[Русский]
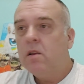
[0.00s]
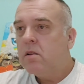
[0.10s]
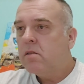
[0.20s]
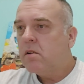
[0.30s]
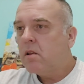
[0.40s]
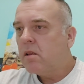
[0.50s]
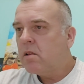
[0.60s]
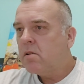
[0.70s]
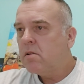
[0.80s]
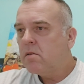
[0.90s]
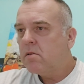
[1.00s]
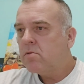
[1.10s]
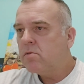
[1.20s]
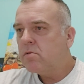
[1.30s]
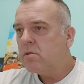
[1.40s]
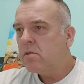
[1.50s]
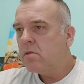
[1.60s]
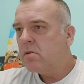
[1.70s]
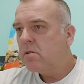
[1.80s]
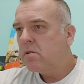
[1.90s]
или нет, а э, что сегодня,
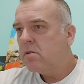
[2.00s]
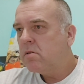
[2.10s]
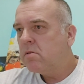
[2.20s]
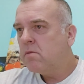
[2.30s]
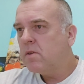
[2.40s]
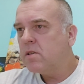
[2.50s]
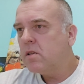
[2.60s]
неважно,